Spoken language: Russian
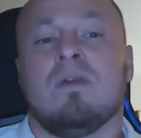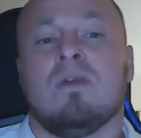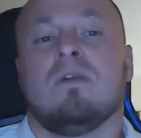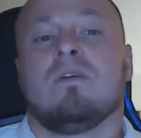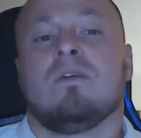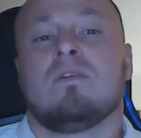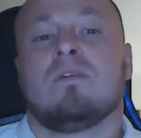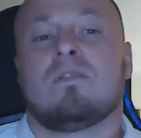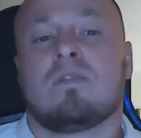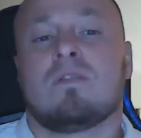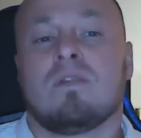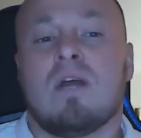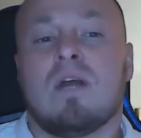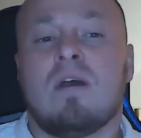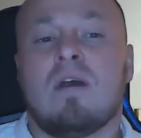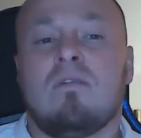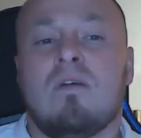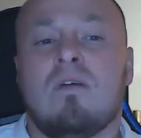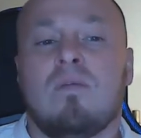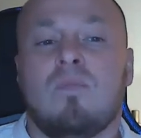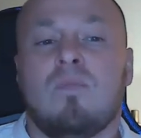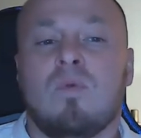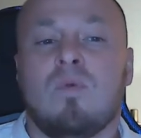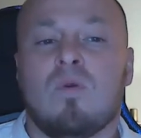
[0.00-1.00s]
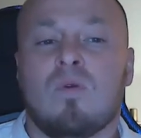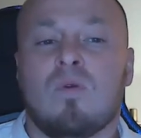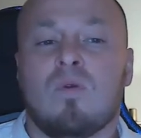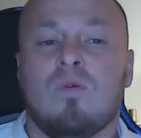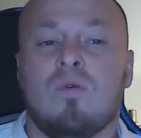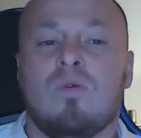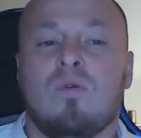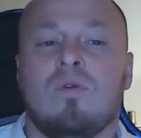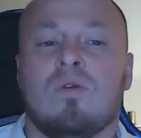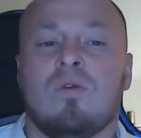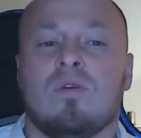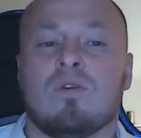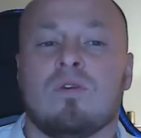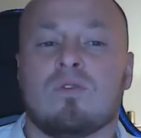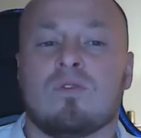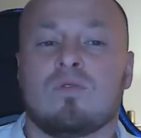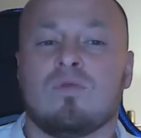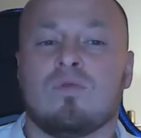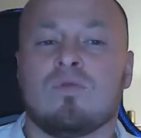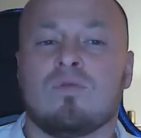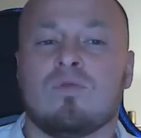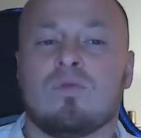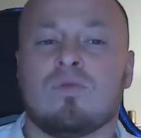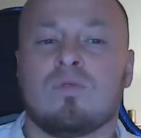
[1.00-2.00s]
Слава Богу,
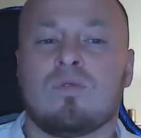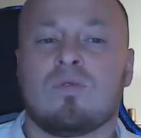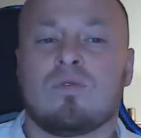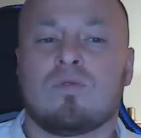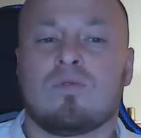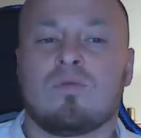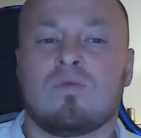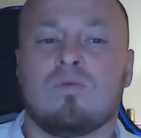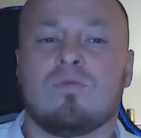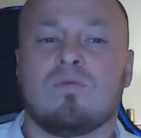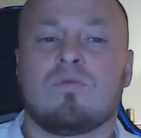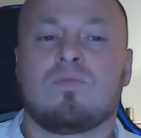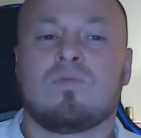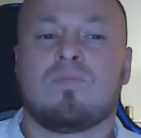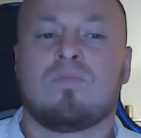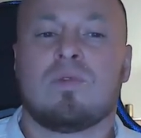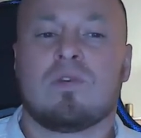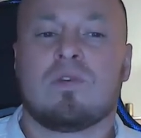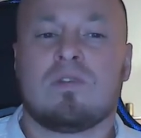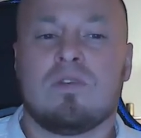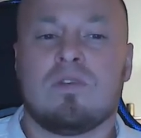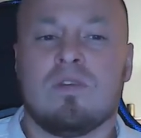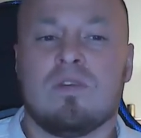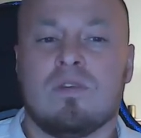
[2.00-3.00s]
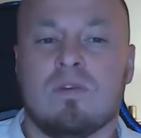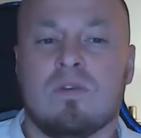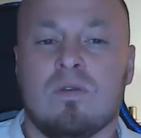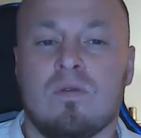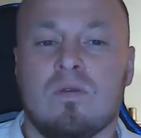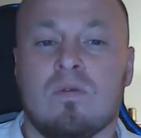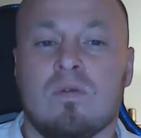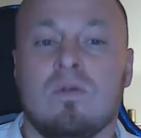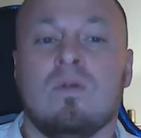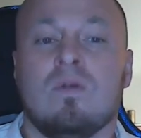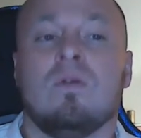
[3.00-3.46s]
Иисусу Христу Спасителю,